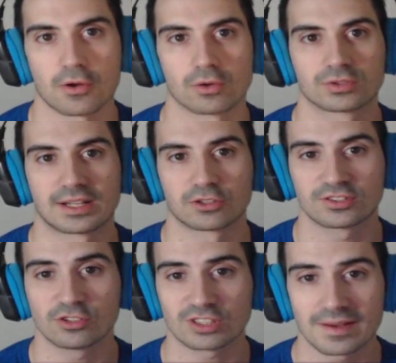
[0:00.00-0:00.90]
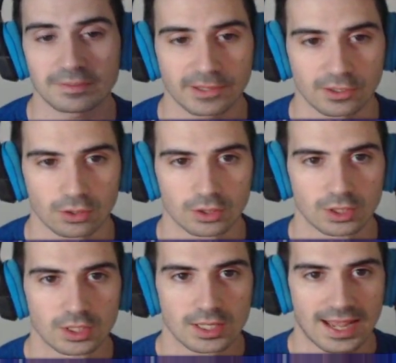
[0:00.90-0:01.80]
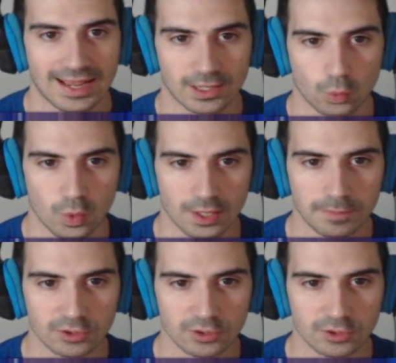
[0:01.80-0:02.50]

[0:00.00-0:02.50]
no, o sea, no sé si lo sabéis, pero el cuerpo